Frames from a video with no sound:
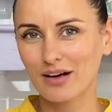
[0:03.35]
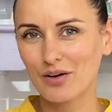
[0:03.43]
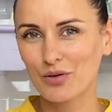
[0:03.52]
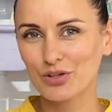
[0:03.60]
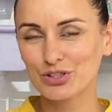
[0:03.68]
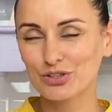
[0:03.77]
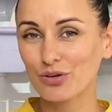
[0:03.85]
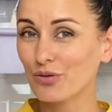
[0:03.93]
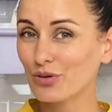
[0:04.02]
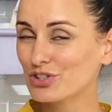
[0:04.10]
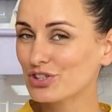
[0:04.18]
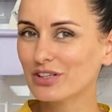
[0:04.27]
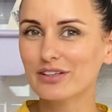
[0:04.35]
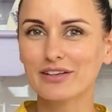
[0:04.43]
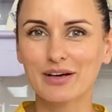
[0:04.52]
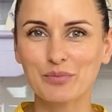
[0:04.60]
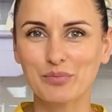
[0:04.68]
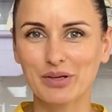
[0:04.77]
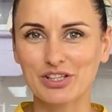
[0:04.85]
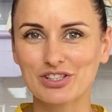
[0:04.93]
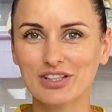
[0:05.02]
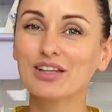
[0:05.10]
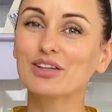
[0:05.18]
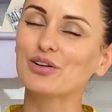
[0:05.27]
кое-что очень
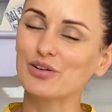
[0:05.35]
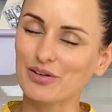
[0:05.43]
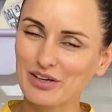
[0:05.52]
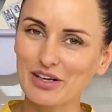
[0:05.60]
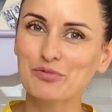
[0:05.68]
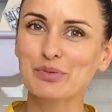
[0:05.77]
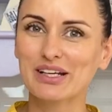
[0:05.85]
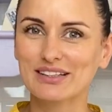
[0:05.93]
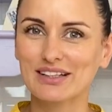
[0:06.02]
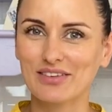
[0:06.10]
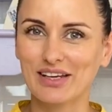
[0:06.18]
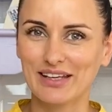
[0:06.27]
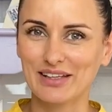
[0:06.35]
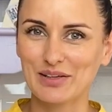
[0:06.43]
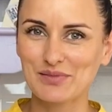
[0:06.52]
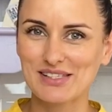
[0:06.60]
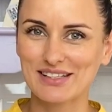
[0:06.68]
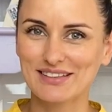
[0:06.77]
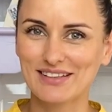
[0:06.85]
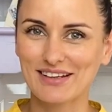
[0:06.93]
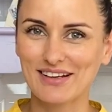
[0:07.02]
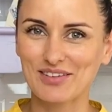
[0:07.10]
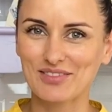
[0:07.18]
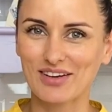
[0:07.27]
необычное, но легкое в приготовлении.
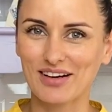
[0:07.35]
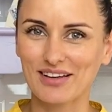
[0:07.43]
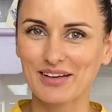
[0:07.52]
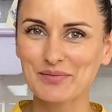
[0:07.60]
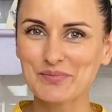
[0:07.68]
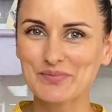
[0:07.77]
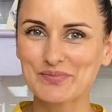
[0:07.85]
Заинтриговала.